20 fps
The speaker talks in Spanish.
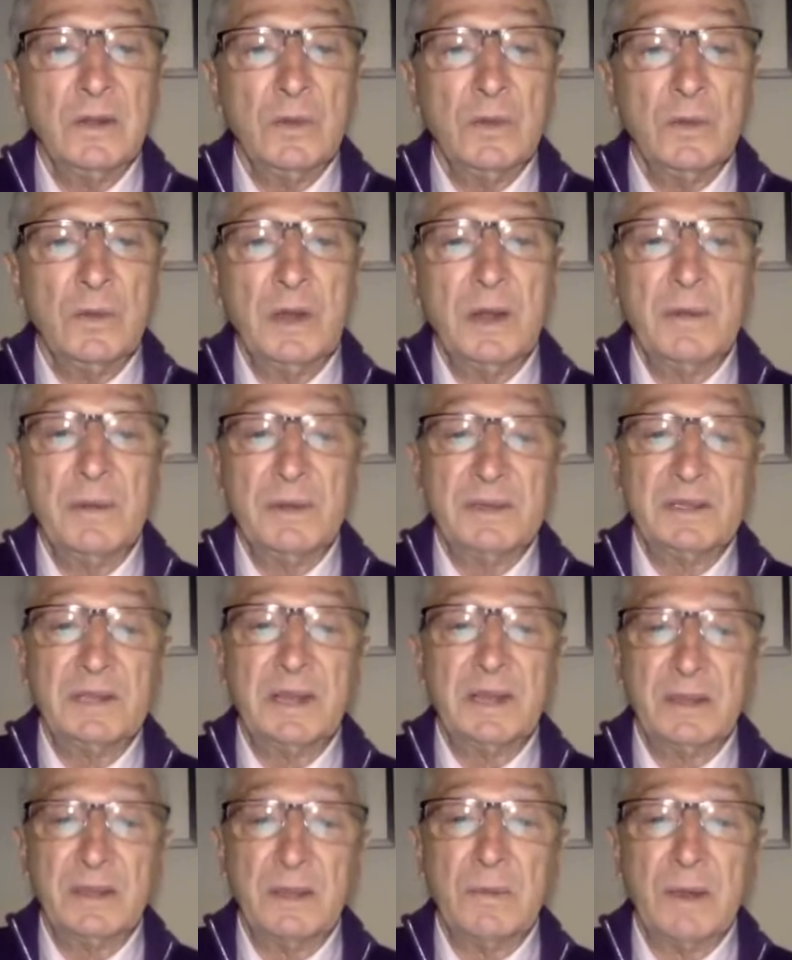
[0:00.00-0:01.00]
Una vez
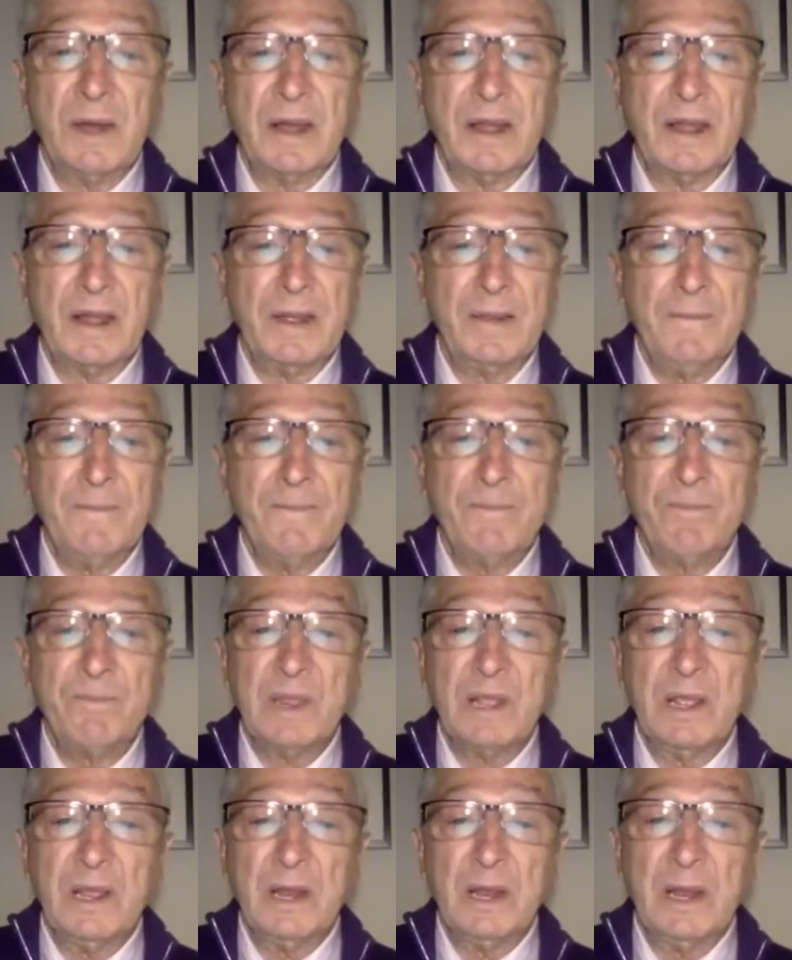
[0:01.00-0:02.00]
activada,
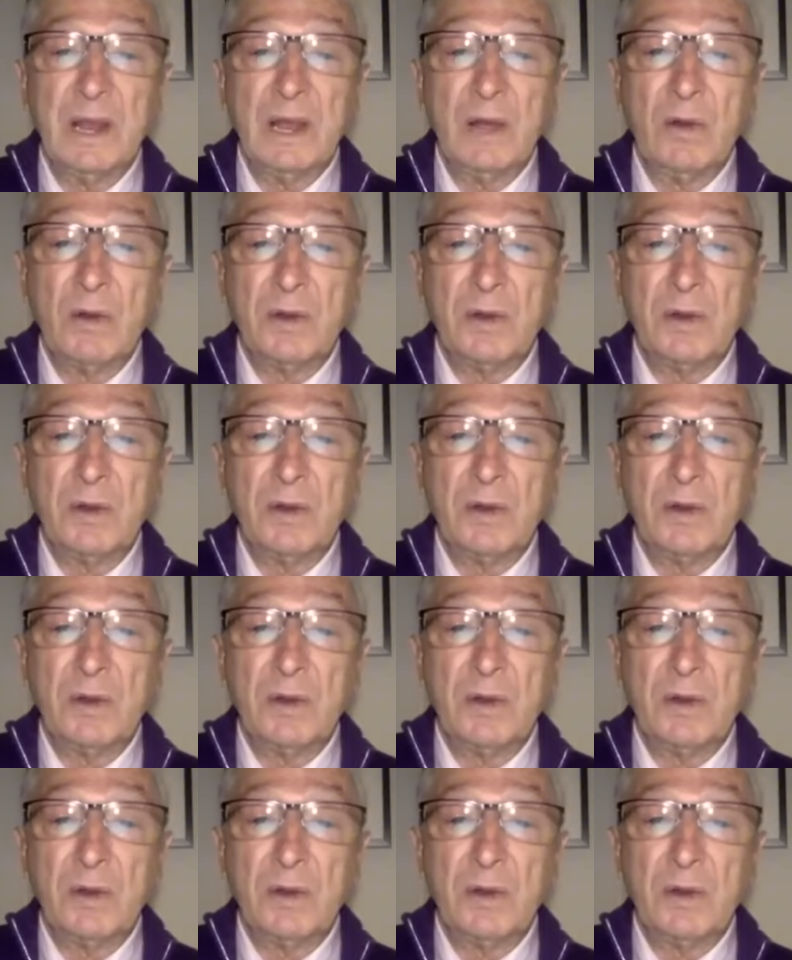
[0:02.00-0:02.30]
la